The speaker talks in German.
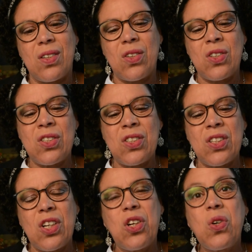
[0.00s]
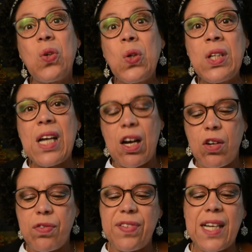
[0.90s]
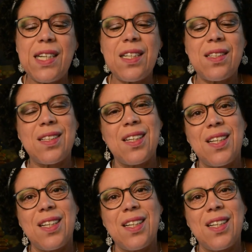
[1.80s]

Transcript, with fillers: und unauffällig